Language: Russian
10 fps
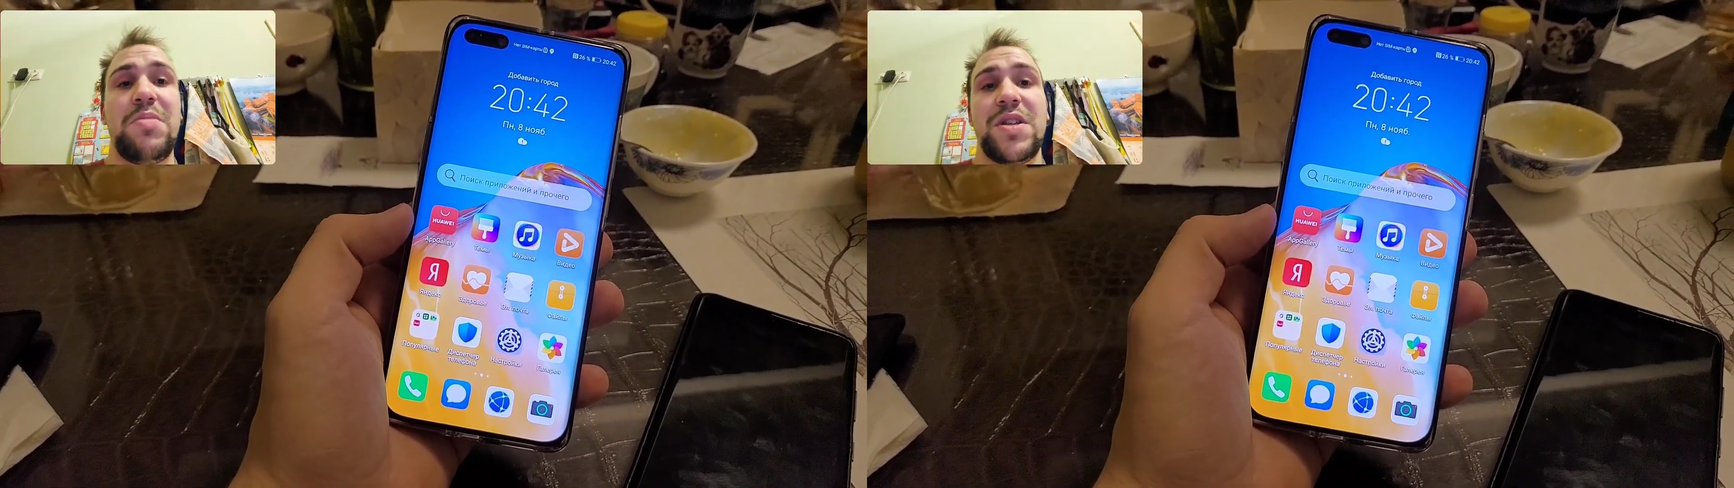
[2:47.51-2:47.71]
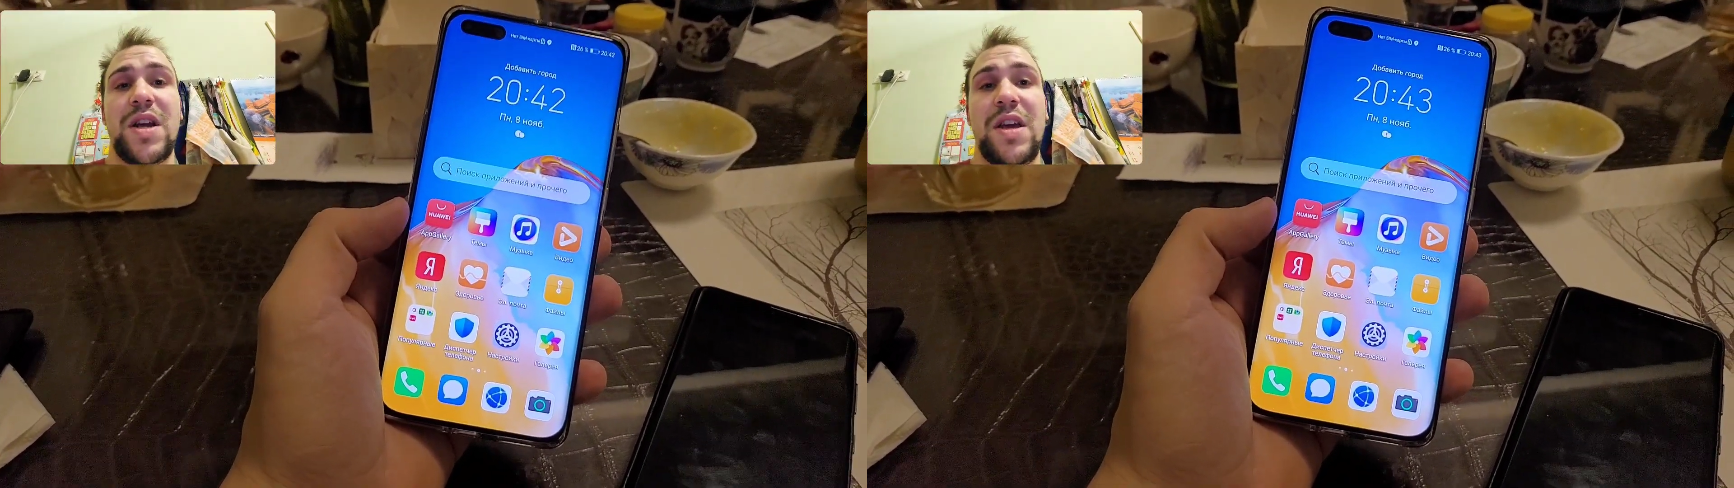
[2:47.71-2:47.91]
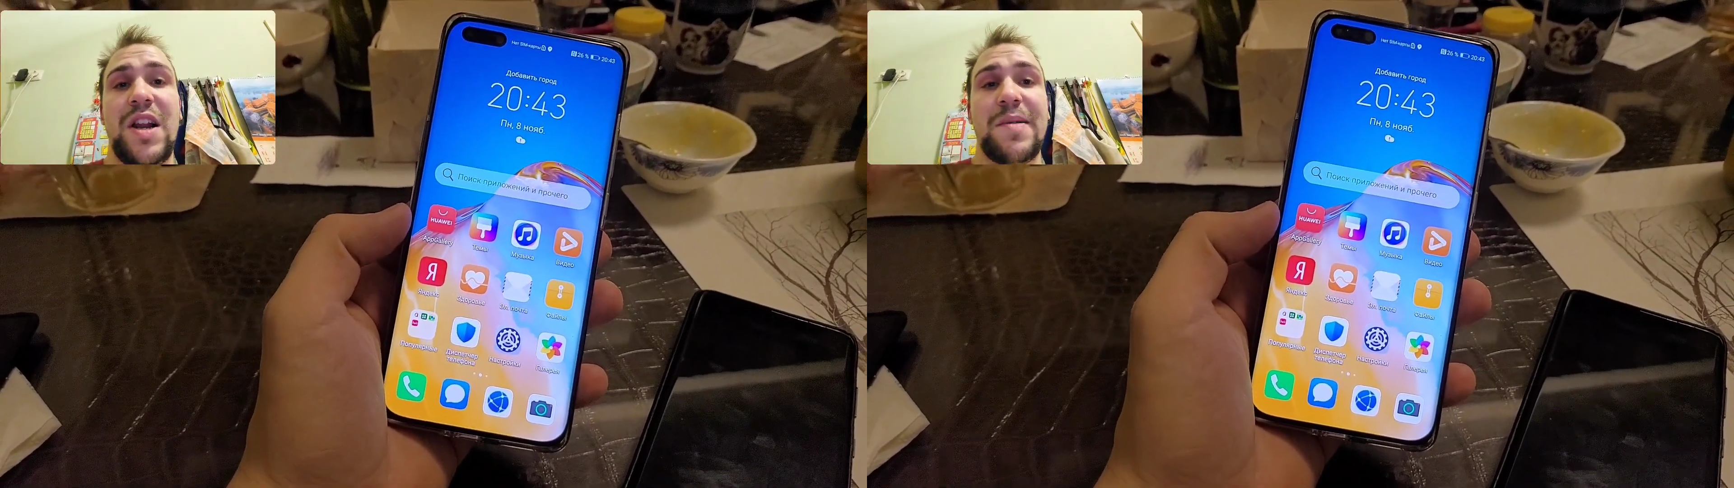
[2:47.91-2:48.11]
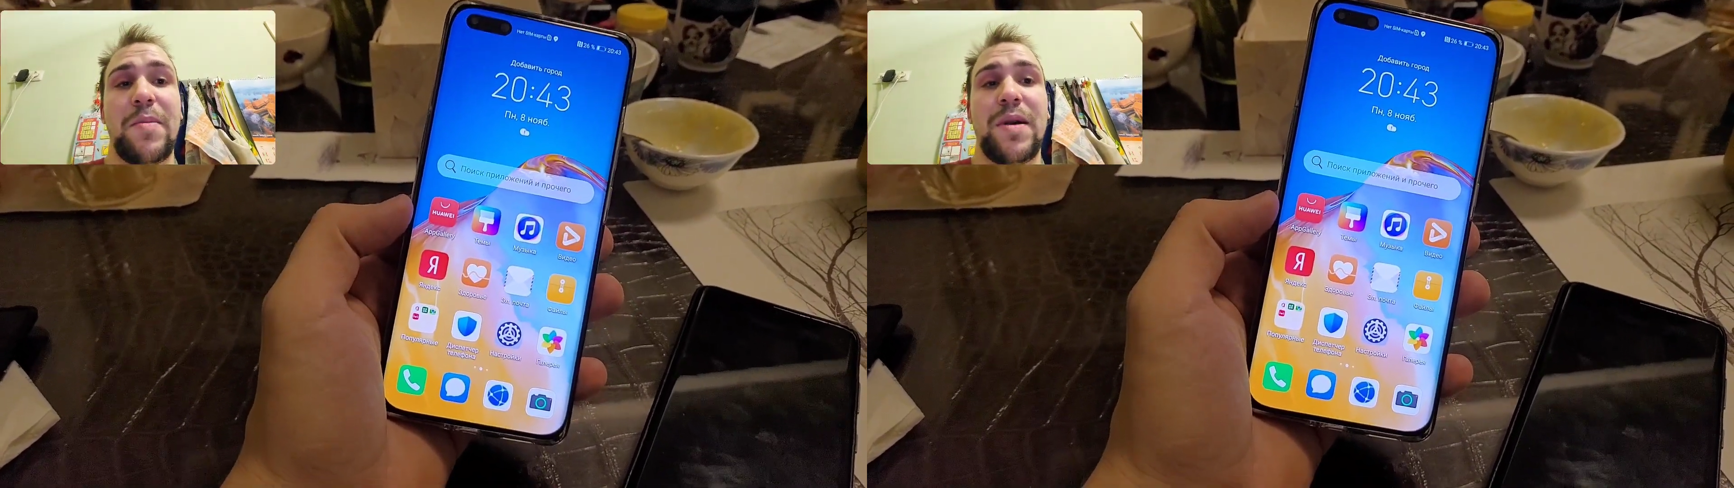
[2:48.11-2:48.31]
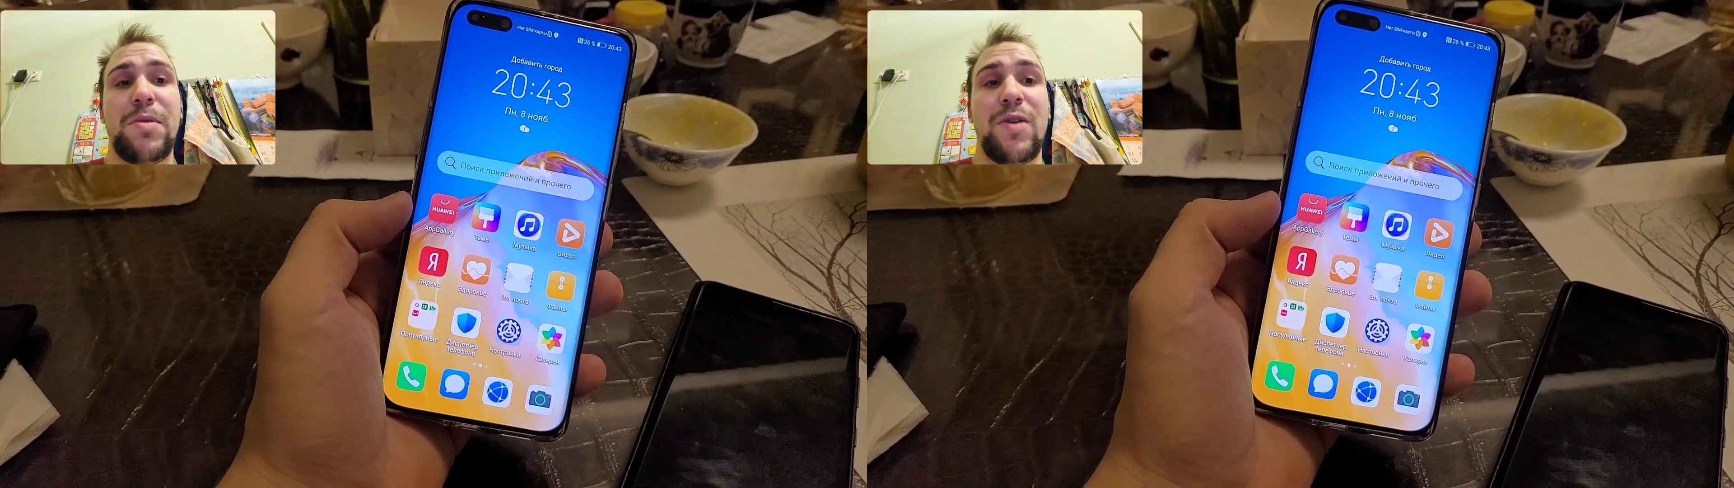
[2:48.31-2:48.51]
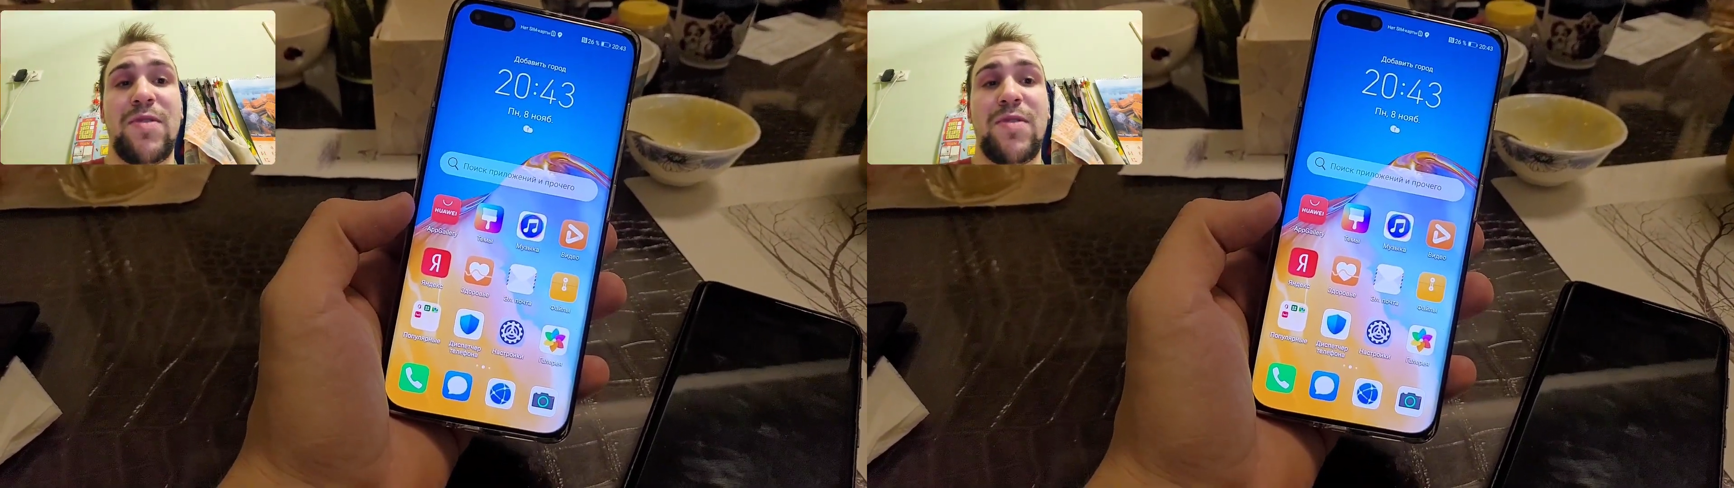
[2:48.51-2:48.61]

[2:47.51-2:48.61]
без каких-либо проблем,